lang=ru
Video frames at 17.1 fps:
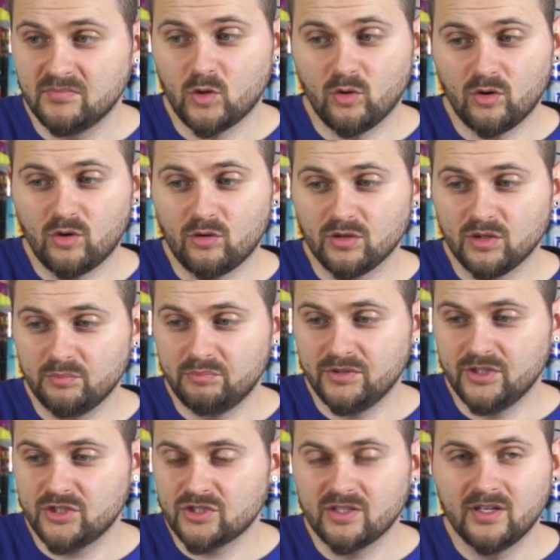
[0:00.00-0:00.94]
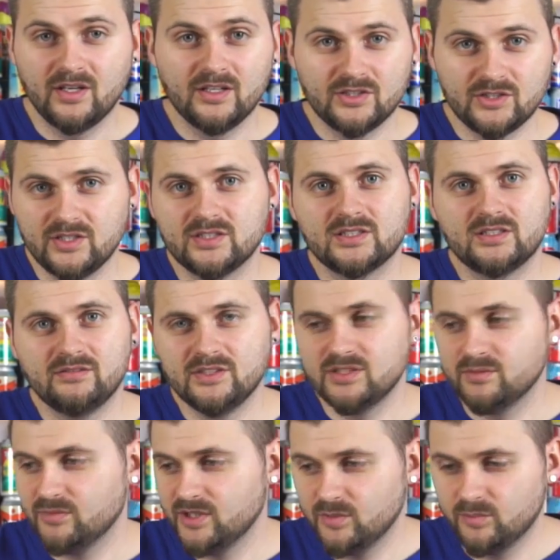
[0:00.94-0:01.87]
Coca-Cola Peach, чисто,
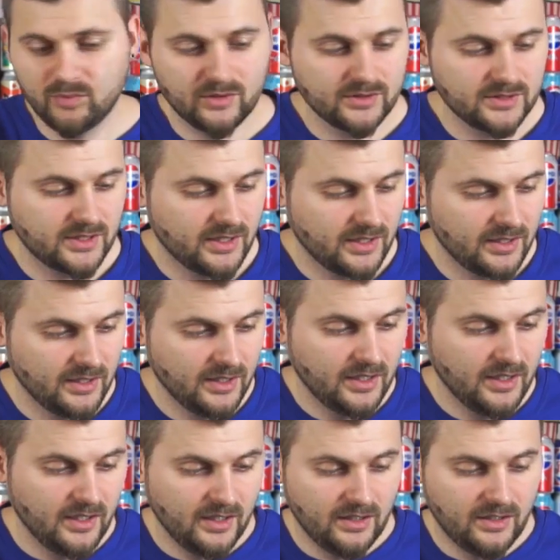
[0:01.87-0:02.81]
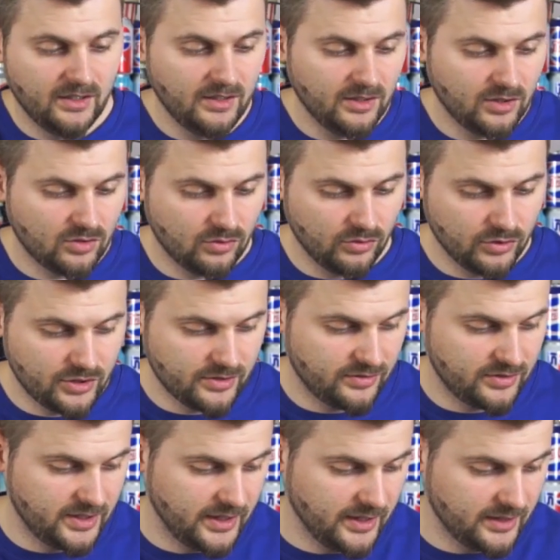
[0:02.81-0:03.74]
видимо, японская, и куча
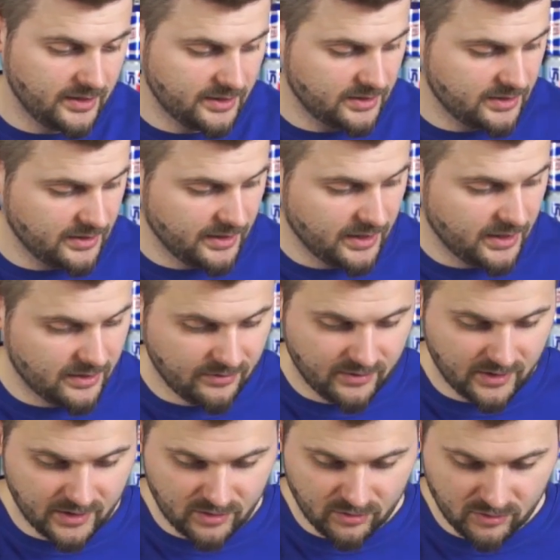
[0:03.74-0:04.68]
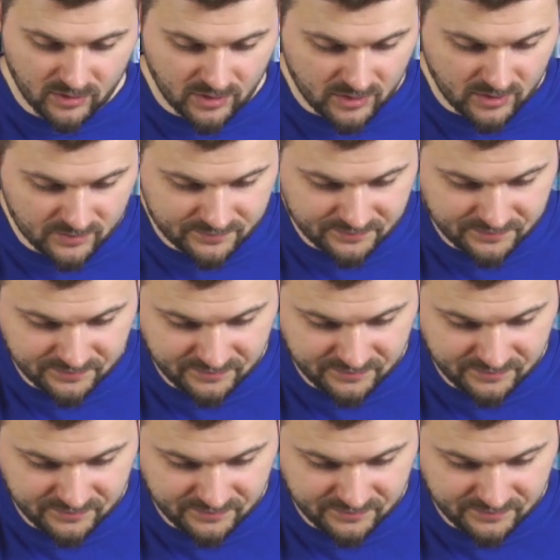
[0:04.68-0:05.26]
всяких снеков, которые,